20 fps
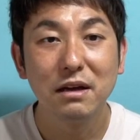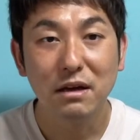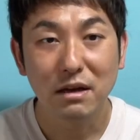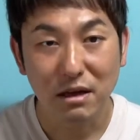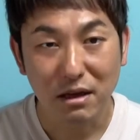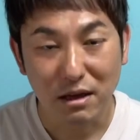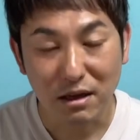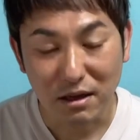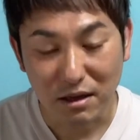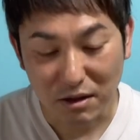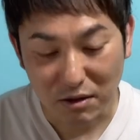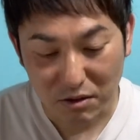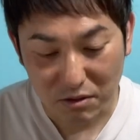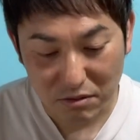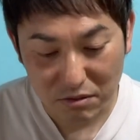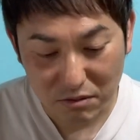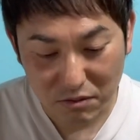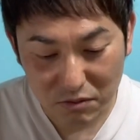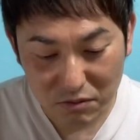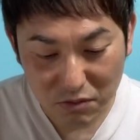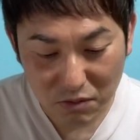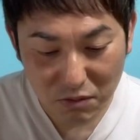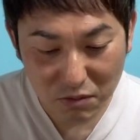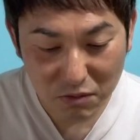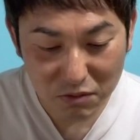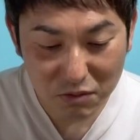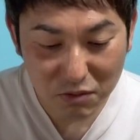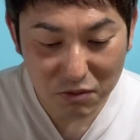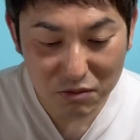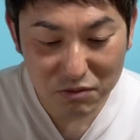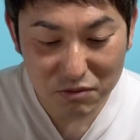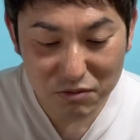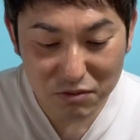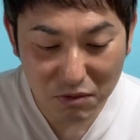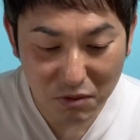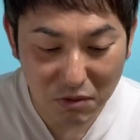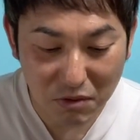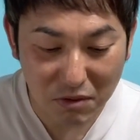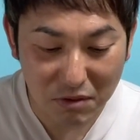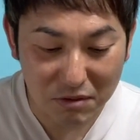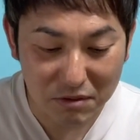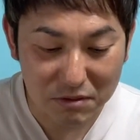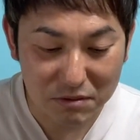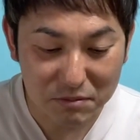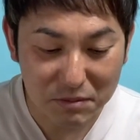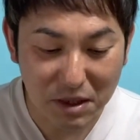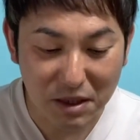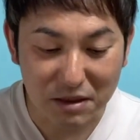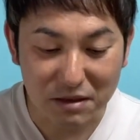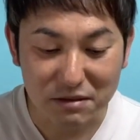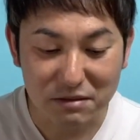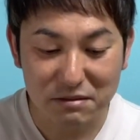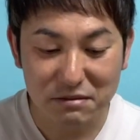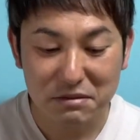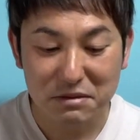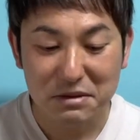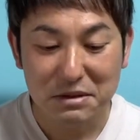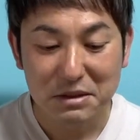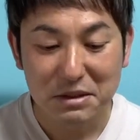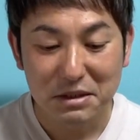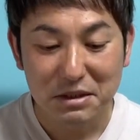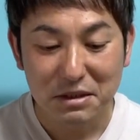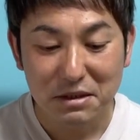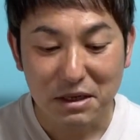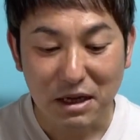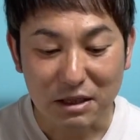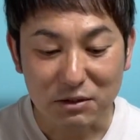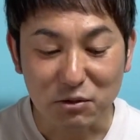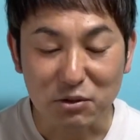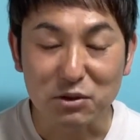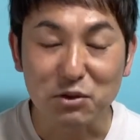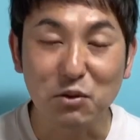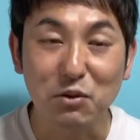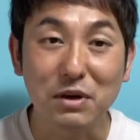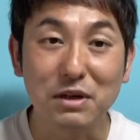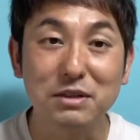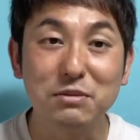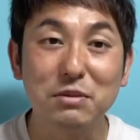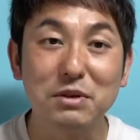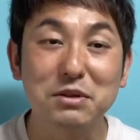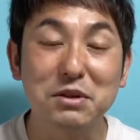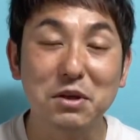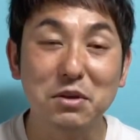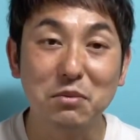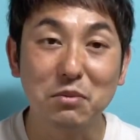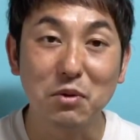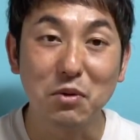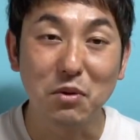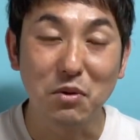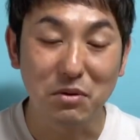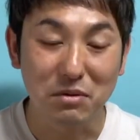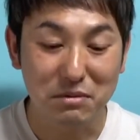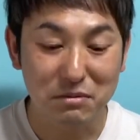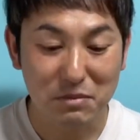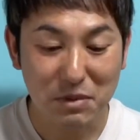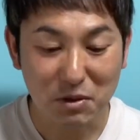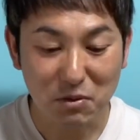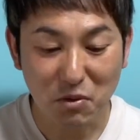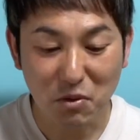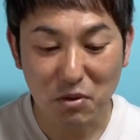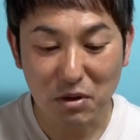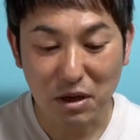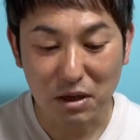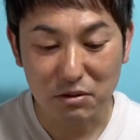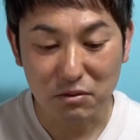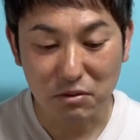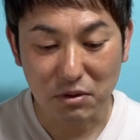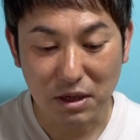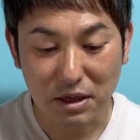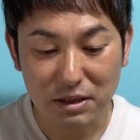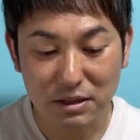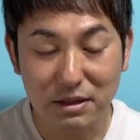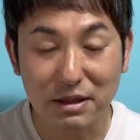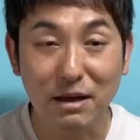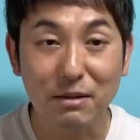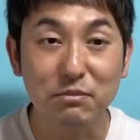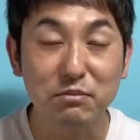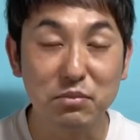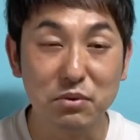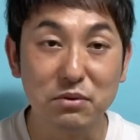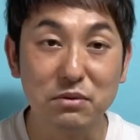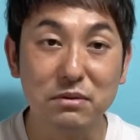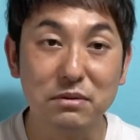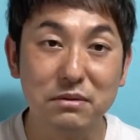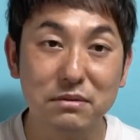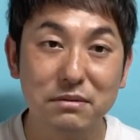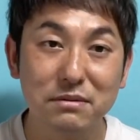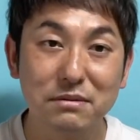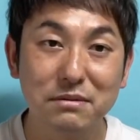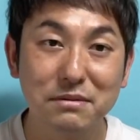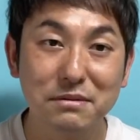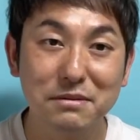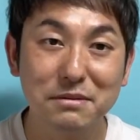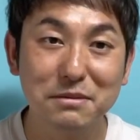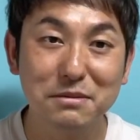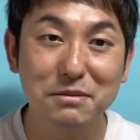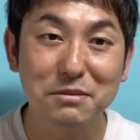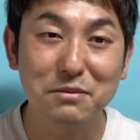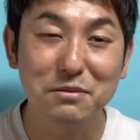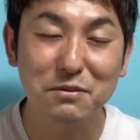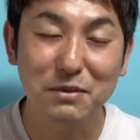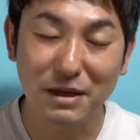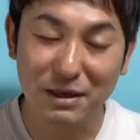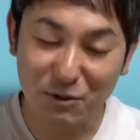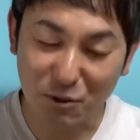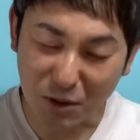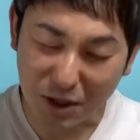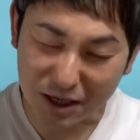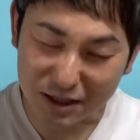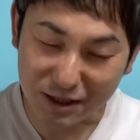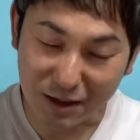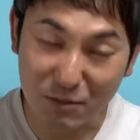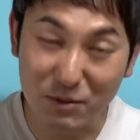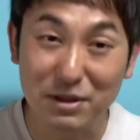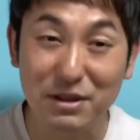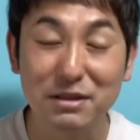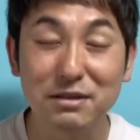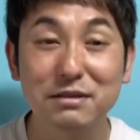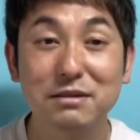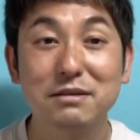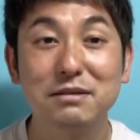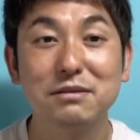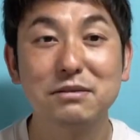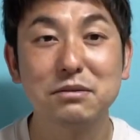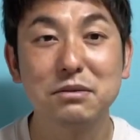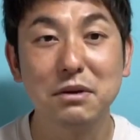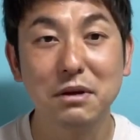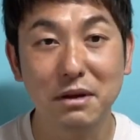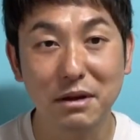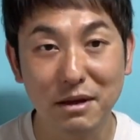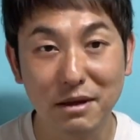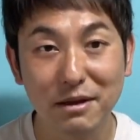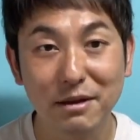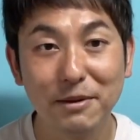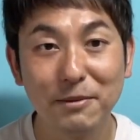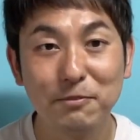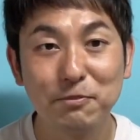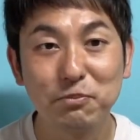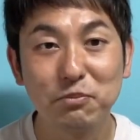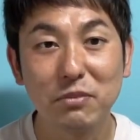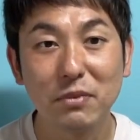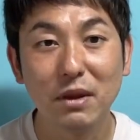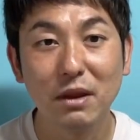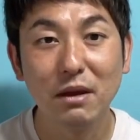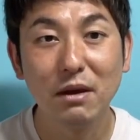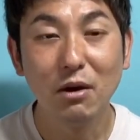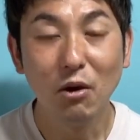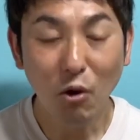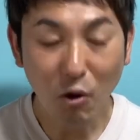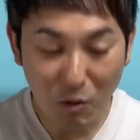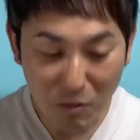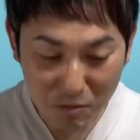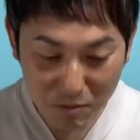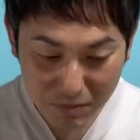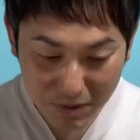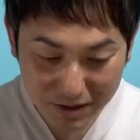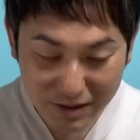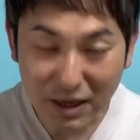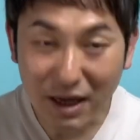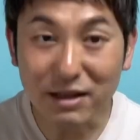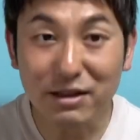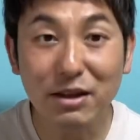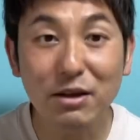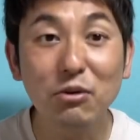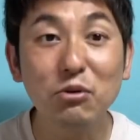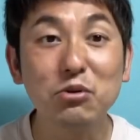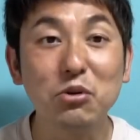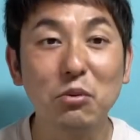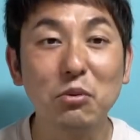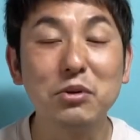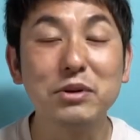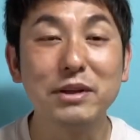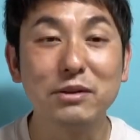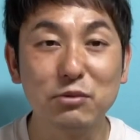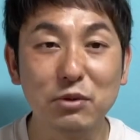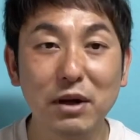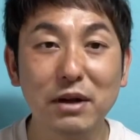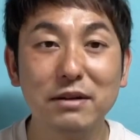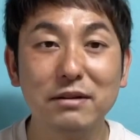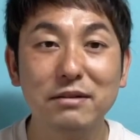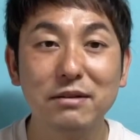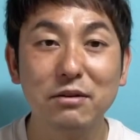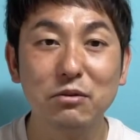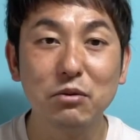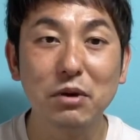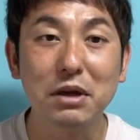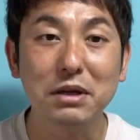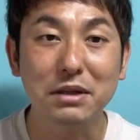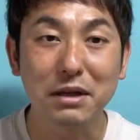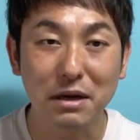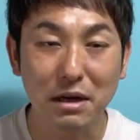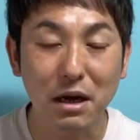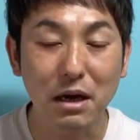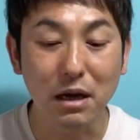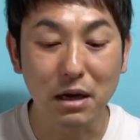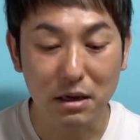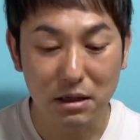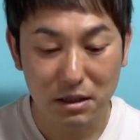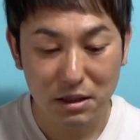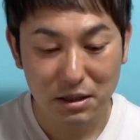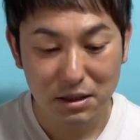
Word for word: えー、本当のことを言うとまあ後で紹介しますけども、まあ、今回のラインナップ割と固めです、えー、ほんまに当てようと思ってくれって言われたら